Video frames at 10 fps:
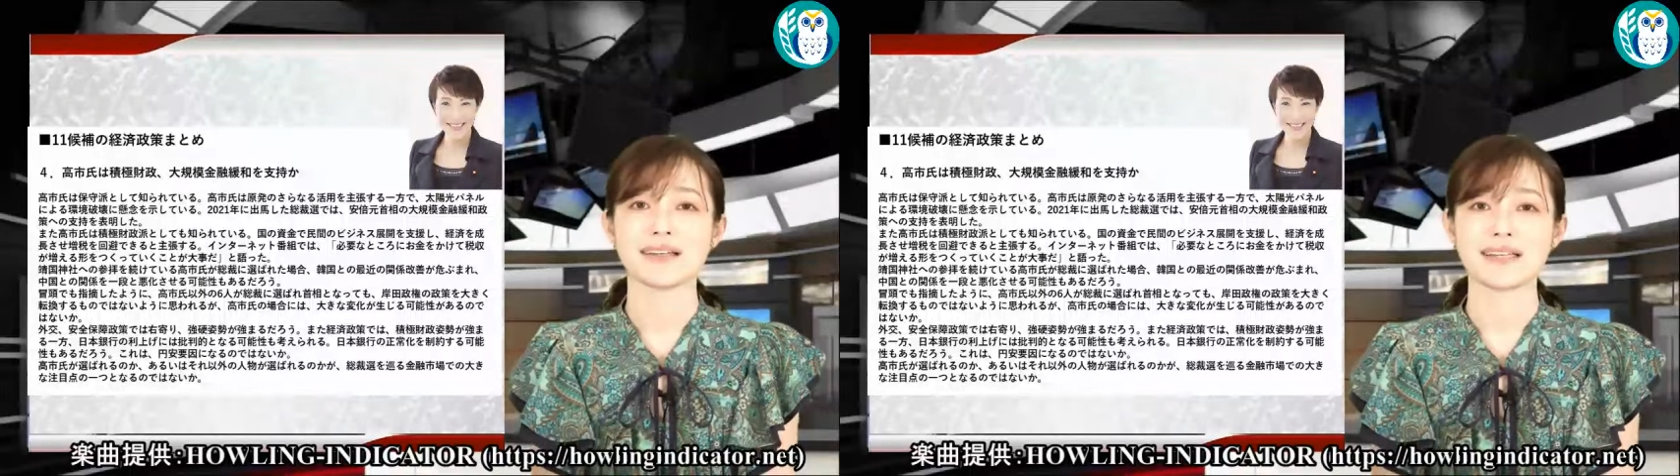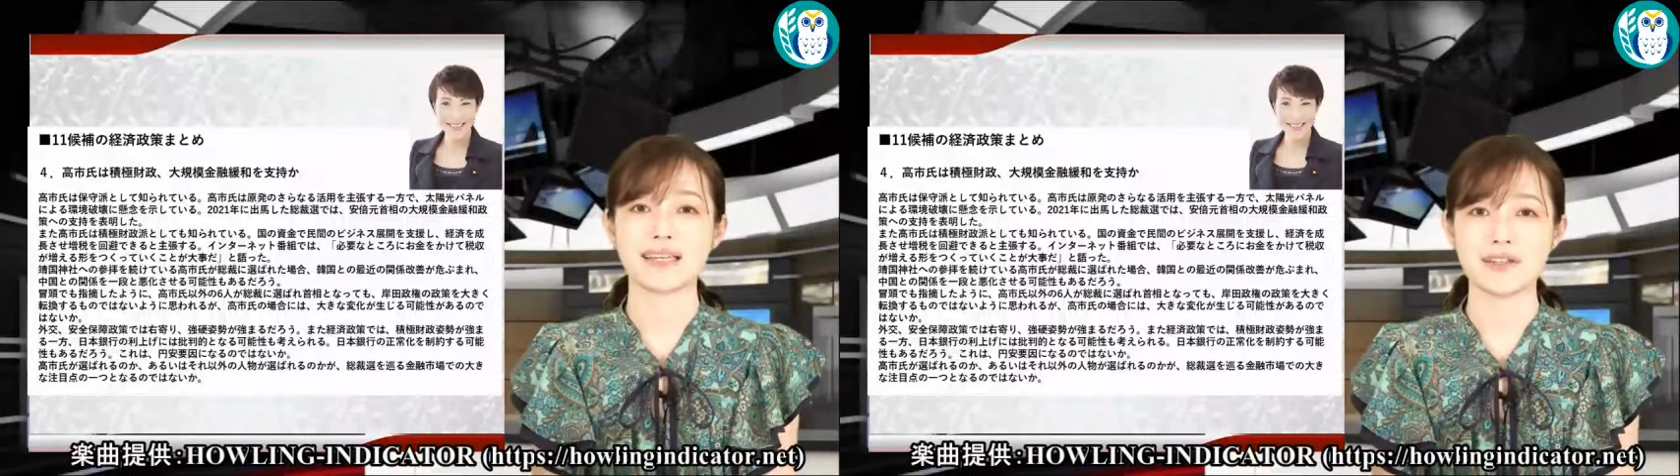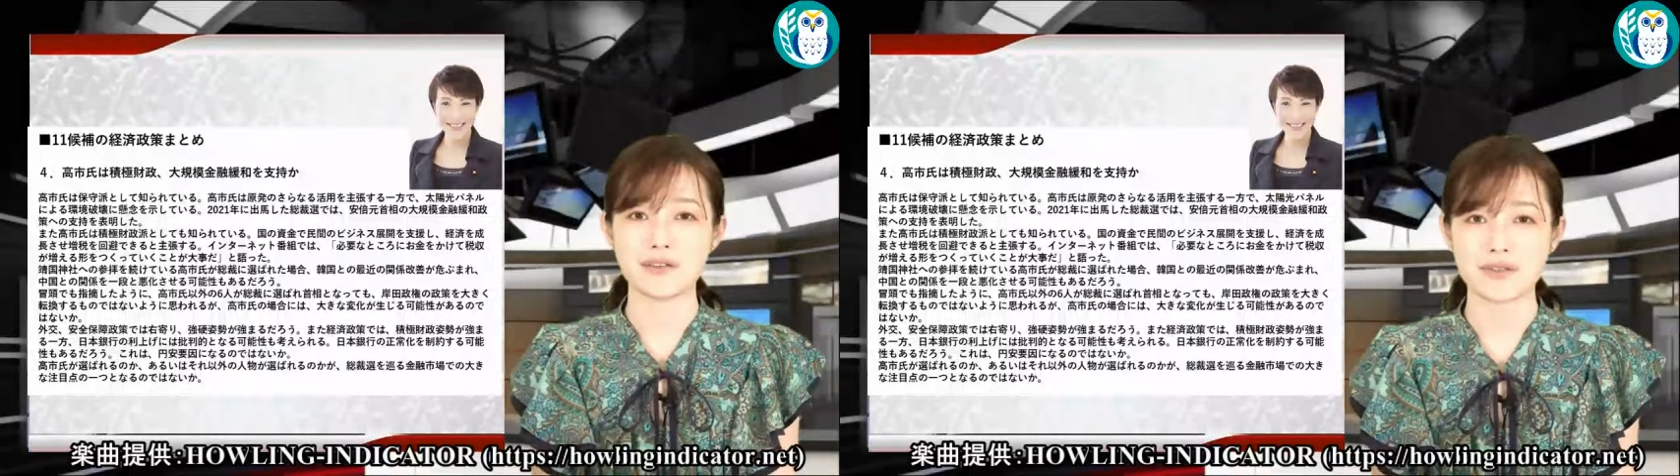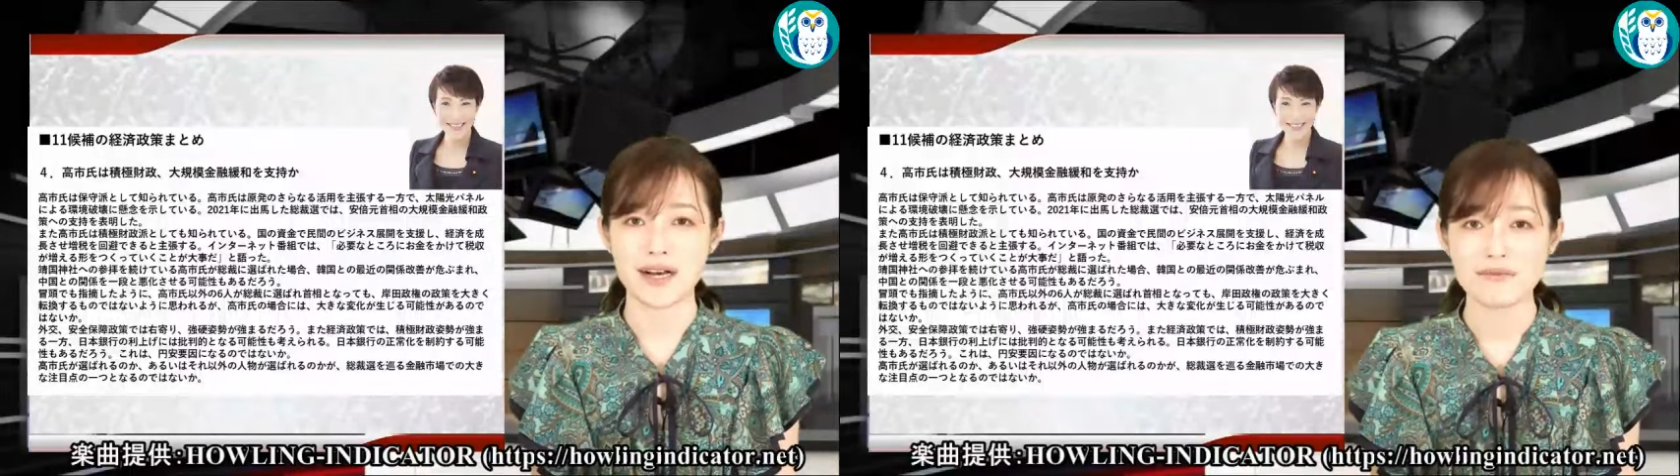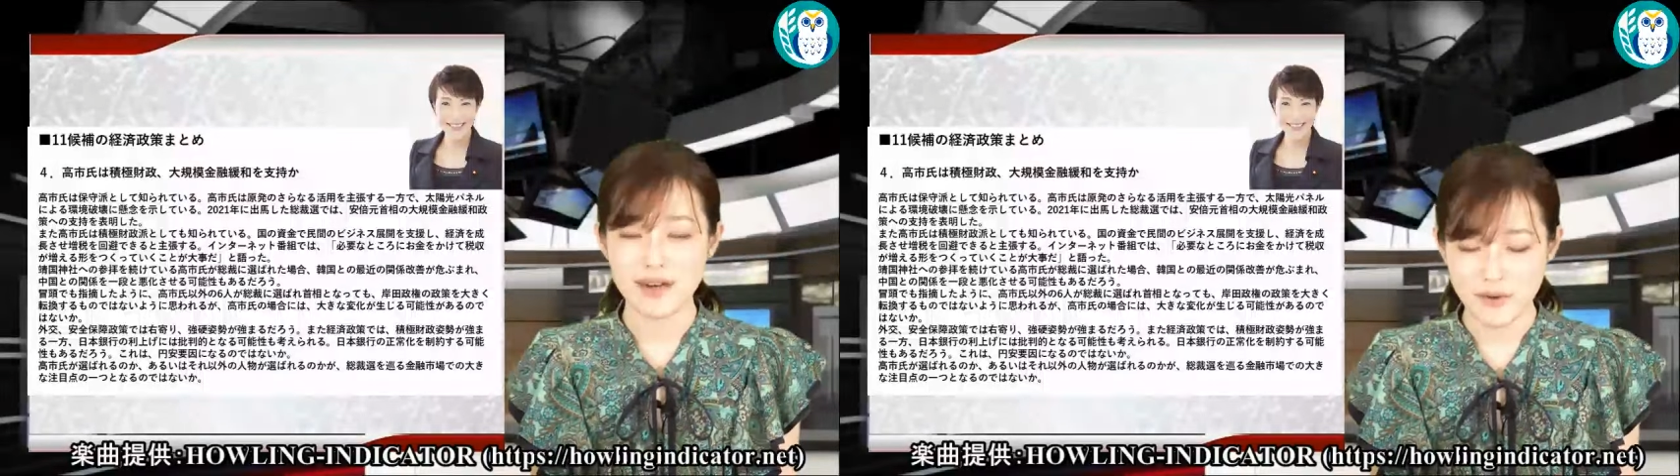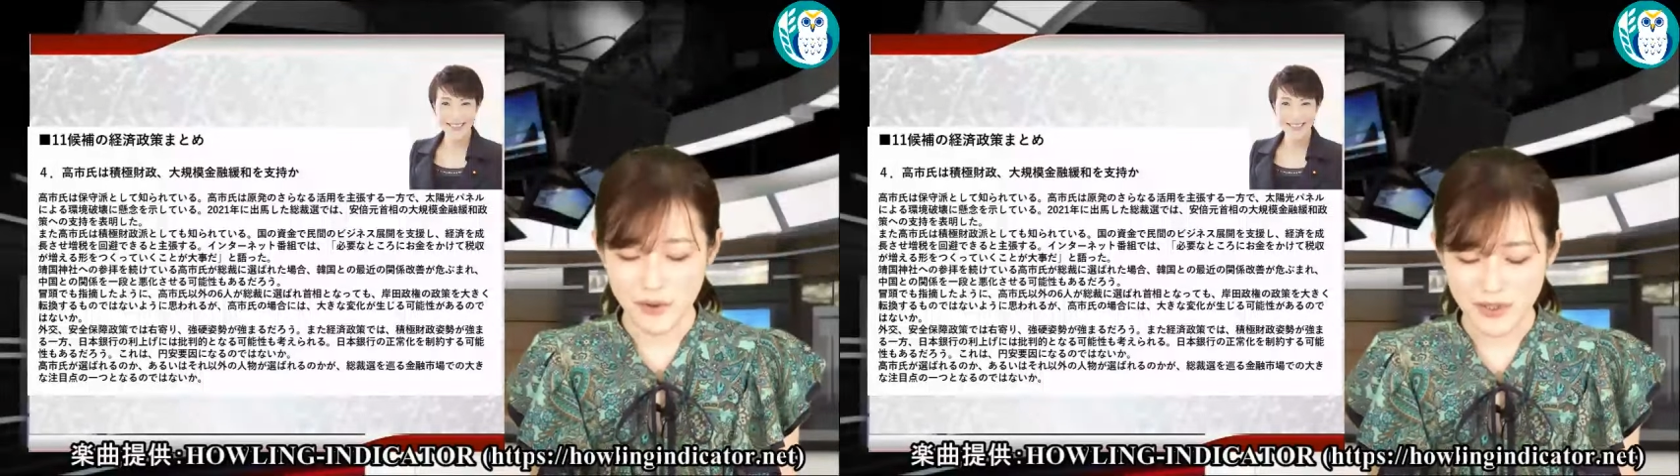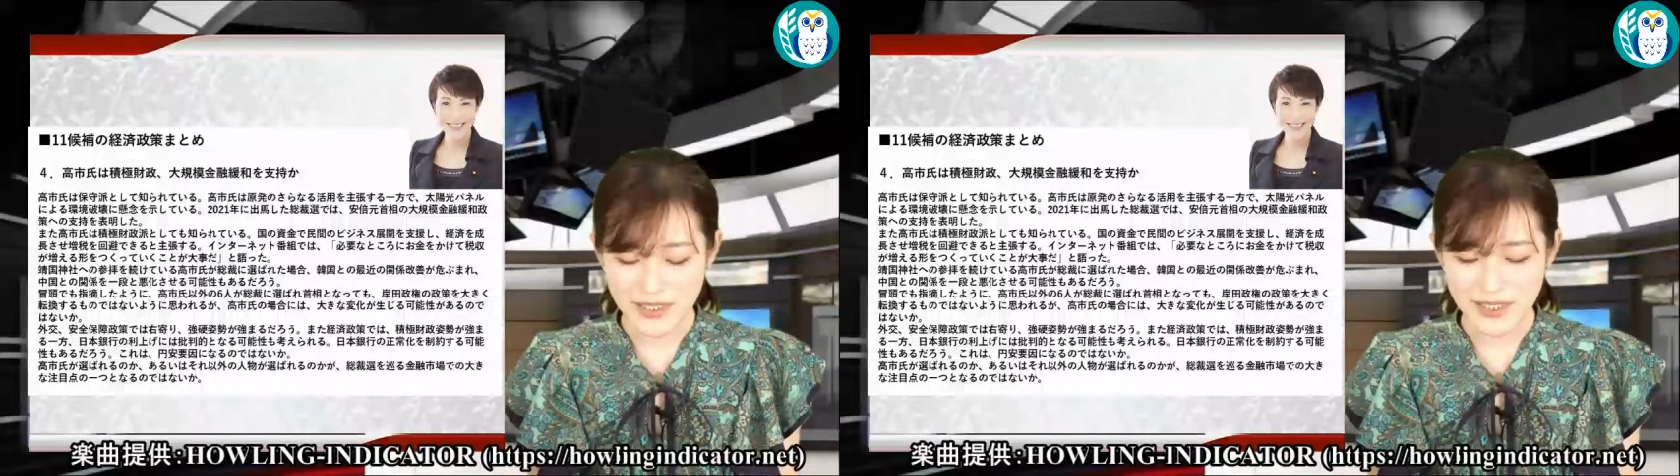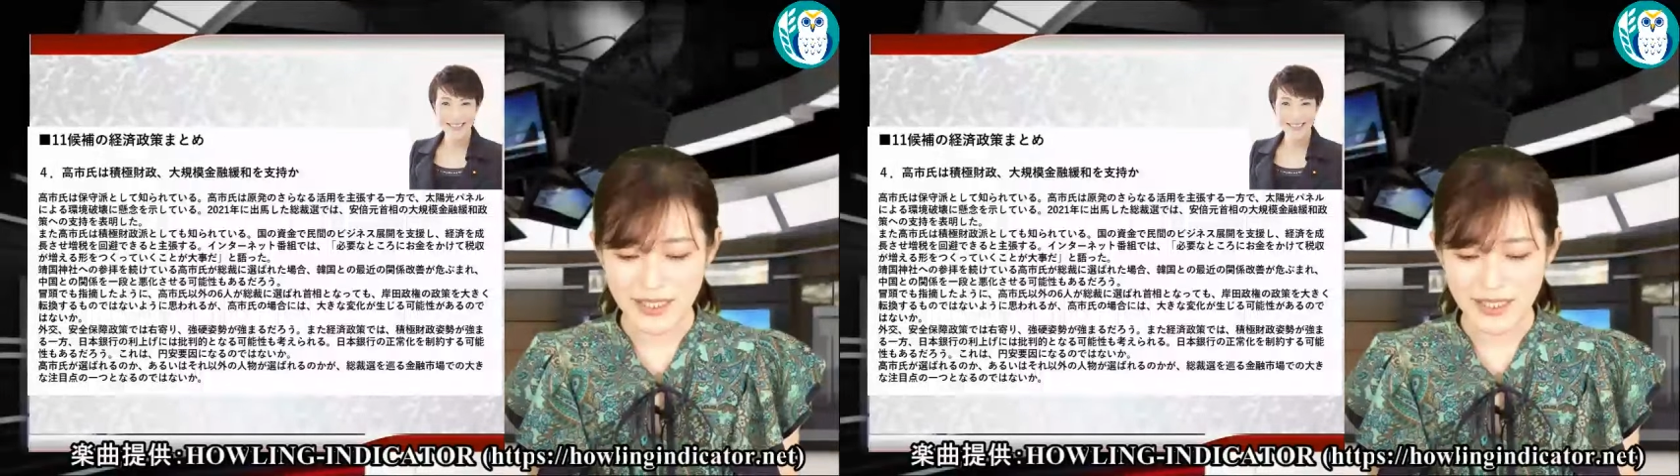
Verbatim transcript: 金融緩和をしっ